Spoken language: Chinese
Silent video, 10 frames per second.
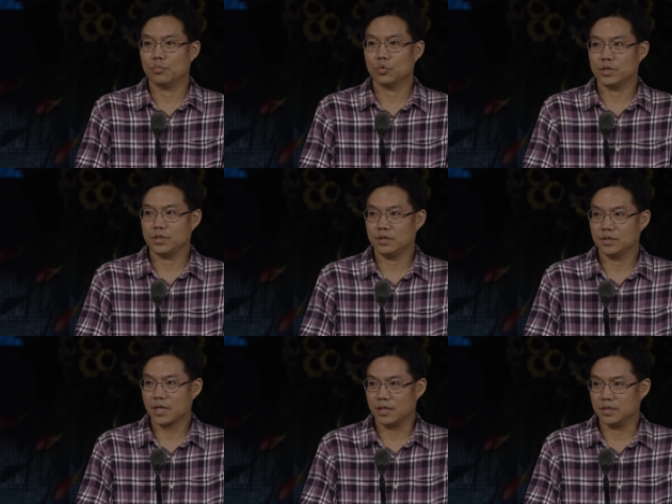摩西
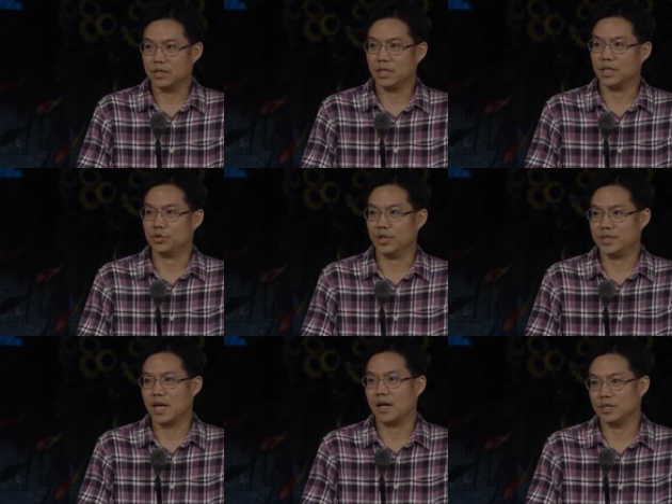是在以色列全
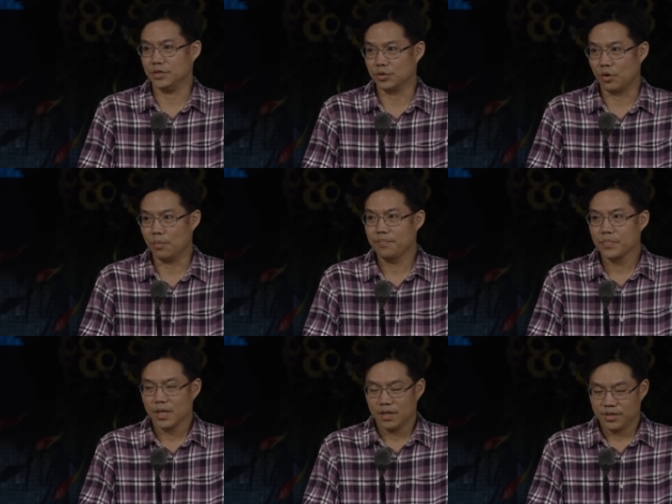家尽忠。
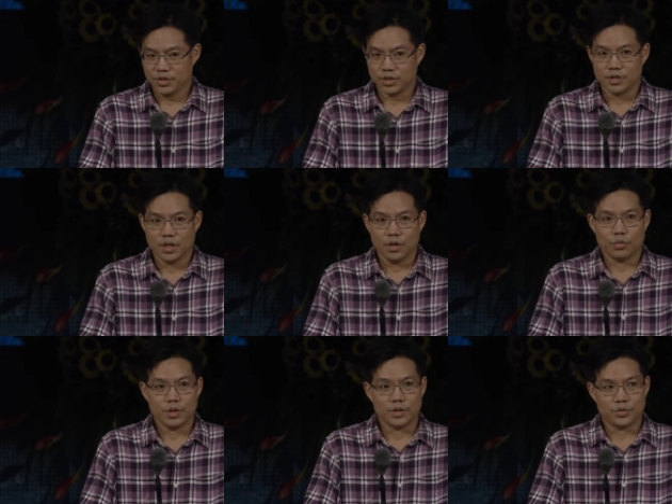因此，
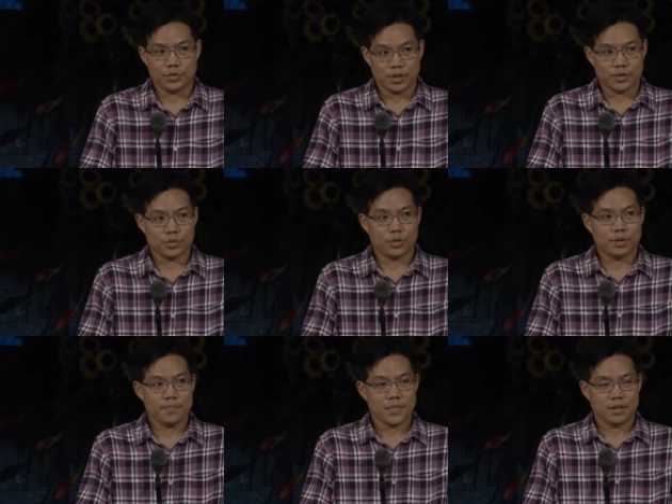我也觉得
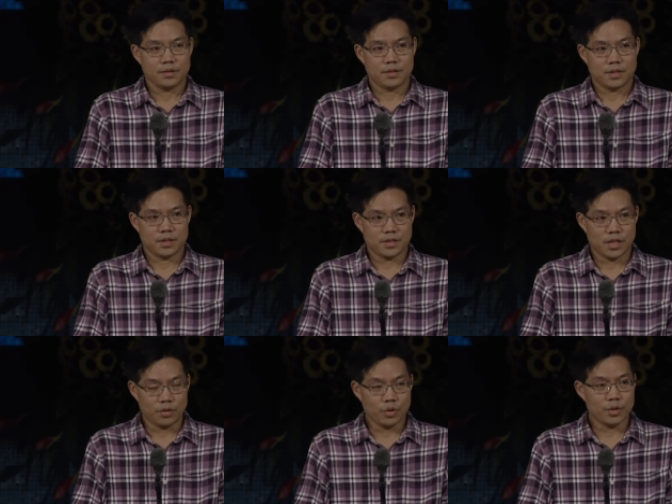说。这
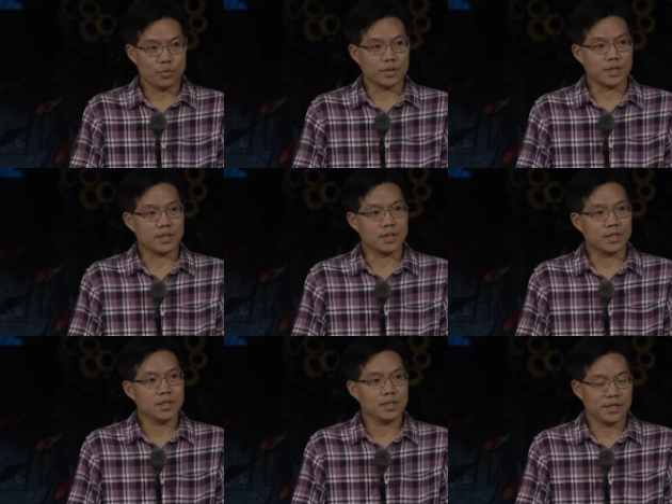成为我的一
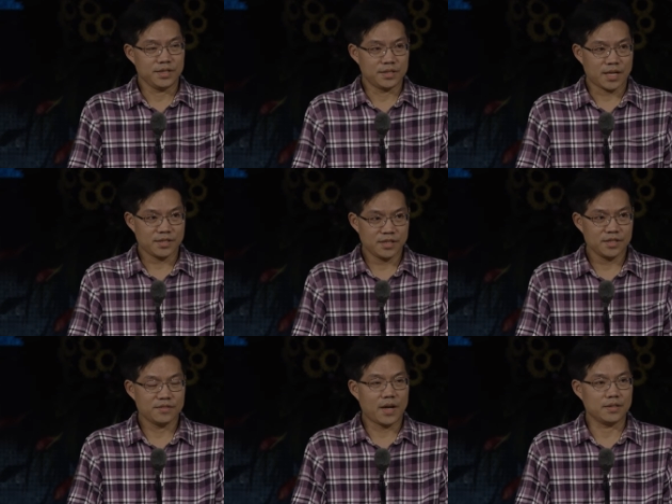个可以在
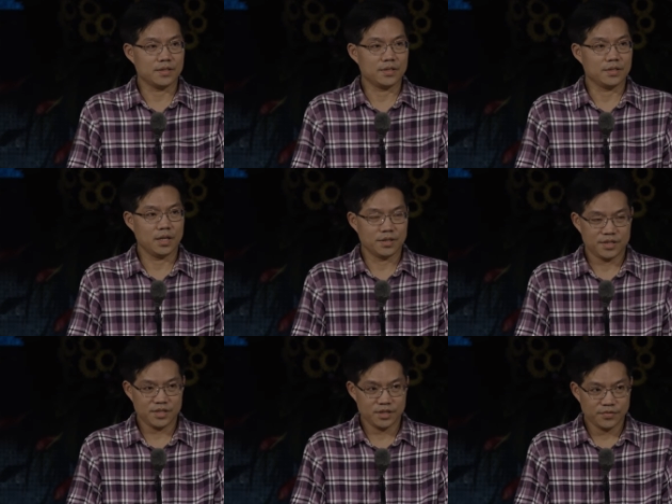示范的呃
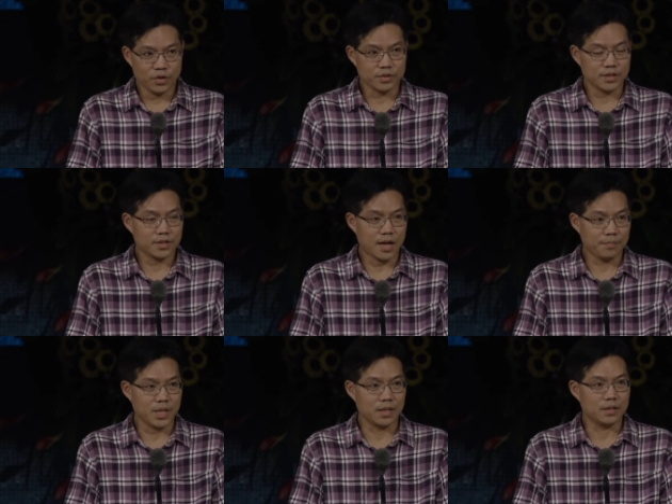侍奉的上
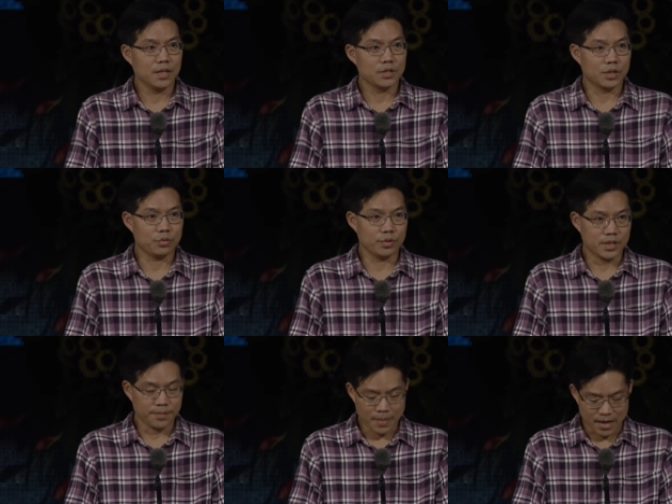面成为一
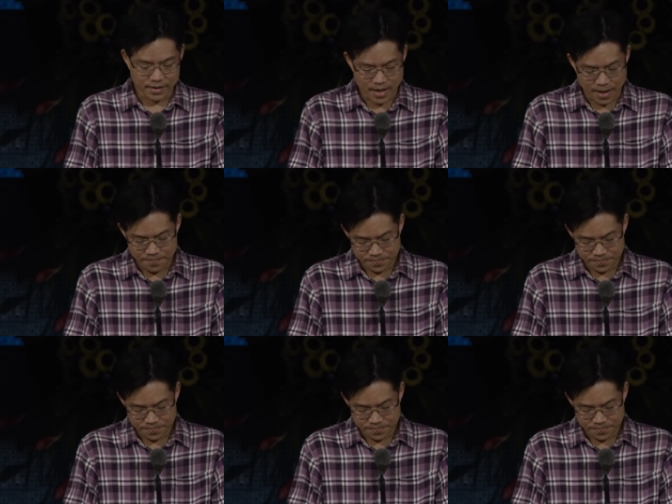个榜样。